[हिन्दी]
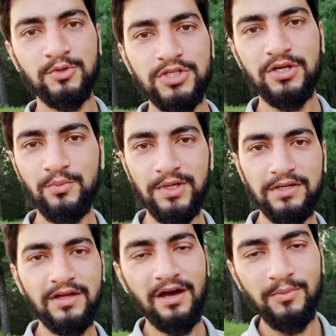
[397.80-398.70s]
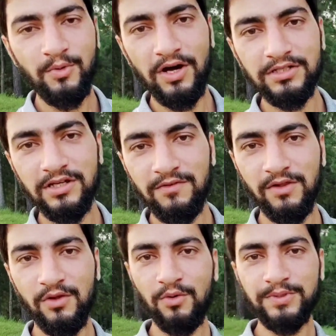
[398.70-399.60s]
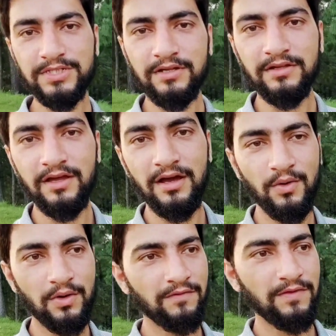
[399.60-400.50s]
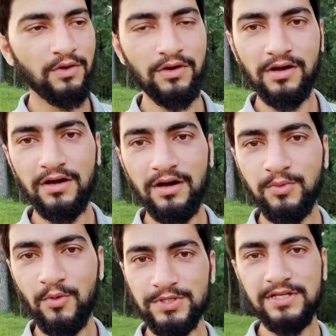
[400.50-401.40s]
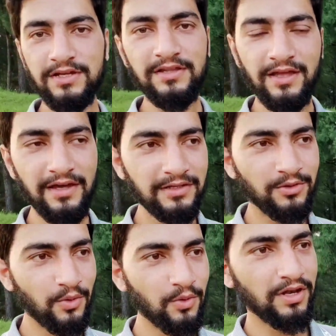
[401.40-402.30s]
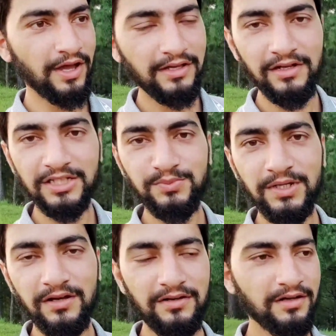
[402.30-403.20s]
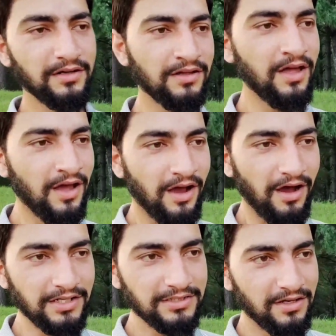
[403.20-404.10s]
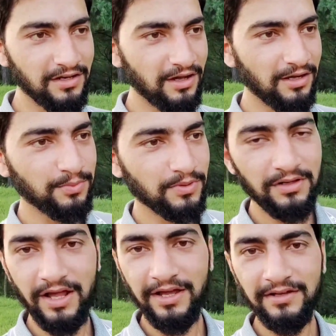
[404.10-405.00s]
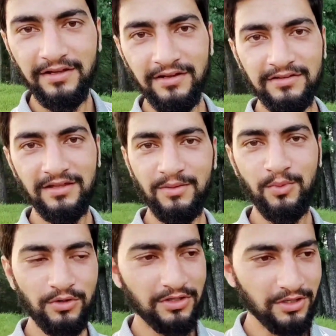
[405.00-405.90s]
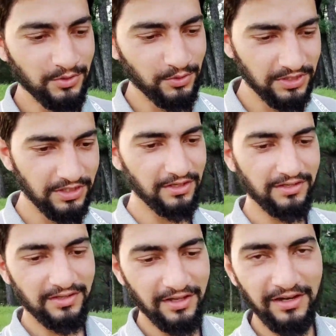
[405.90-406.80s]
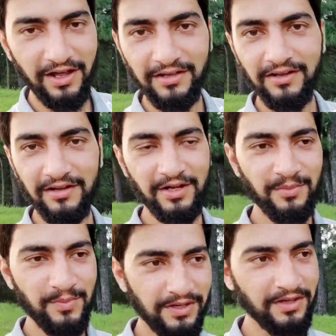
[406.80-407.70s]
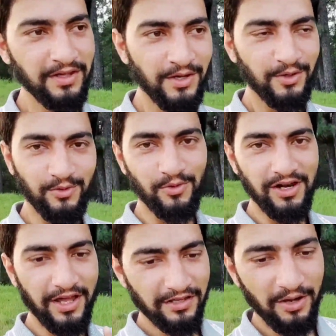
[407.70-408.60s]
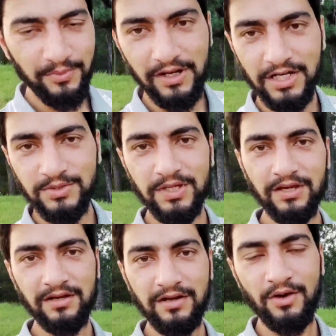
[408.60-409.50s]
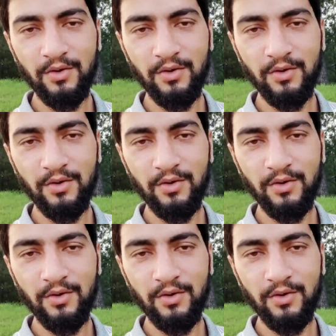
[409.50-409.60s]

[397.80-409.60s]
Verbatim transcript: मुझे उम्मीद है आपको आज का व्लॉग पसंद आया होगा व्लॉग अगर आपको पसंद आया तो लाइक लाजमी करना है आजकल आप लाइक नहीं करते बहुत कंजूसी करते हैं लाइक करने में तो लाइक आपने लाजमी करना है